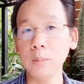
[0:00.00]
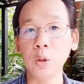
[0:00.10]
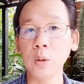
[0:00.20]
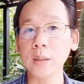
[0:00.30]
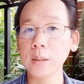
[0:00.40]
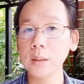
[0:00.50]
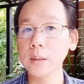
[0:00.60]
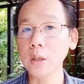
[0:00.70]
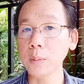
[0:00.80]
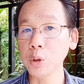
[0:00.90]
อบโจทย์
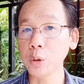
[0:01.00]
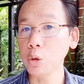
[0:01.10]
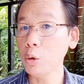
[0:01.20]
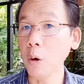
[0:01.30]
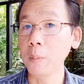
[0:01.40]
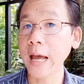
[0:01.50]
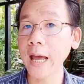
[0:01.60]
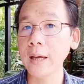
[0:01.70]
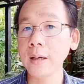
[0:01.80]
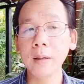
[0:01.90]
ตอบโจทย์ตัวผมนะ
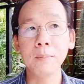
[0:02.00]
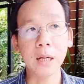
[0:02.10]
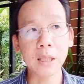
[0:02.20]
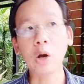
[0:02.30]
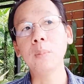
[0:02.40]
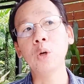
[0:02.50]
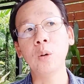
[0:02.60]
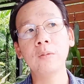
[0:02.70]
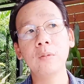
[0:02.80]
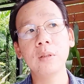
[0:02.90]
มันตอบโจท
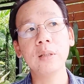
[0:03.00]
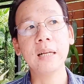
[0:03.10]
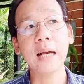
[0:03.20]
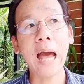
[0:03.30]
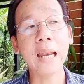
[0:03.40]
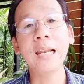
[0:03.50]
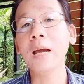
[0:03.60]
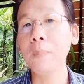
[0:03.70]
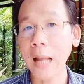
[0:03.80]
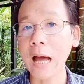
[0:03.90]
ย์ การเลี้ยง
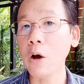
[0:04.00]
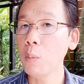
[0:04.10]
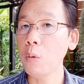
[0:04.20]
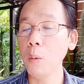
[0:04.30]
ปลาของผ